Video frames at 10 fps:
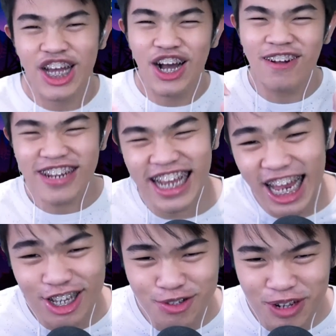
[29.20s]
Alright,
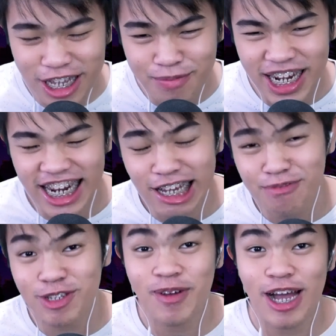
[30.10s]
halo semuanya kembali lagi
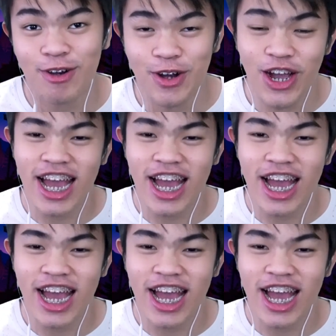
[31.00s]
bersama aku